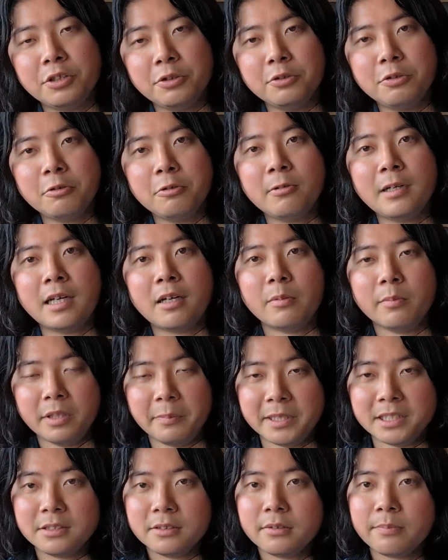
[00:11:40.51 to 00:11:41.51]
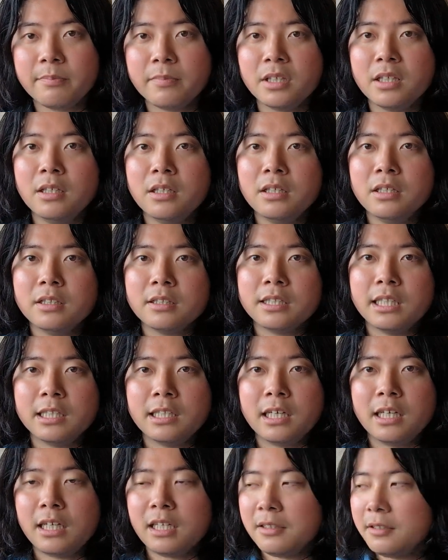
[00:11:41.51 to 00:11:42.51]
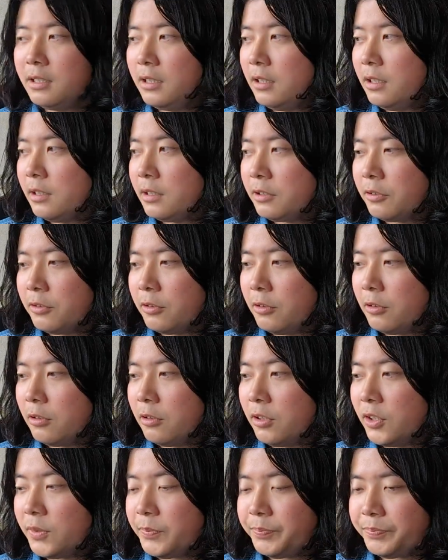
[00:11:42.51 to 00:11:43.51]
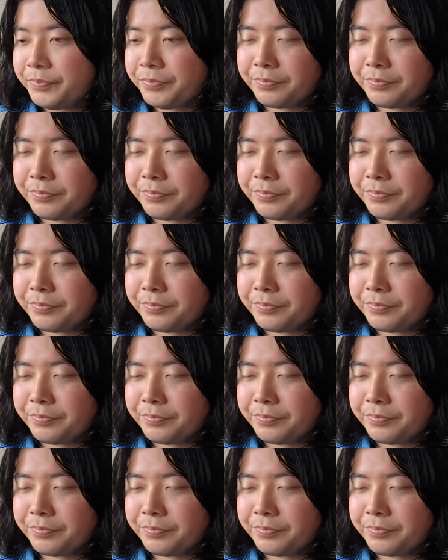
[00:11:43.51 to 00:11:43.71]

ていうところは思います。ただ、その、